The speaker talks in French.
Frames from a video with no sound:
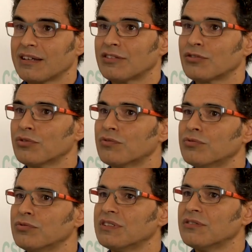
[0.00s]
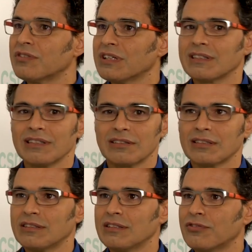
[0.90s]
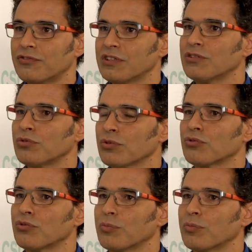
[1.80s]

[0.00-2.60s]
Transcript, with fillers: Qu'est-ce que vous y faites Qu'est-ce qui est fait sur ce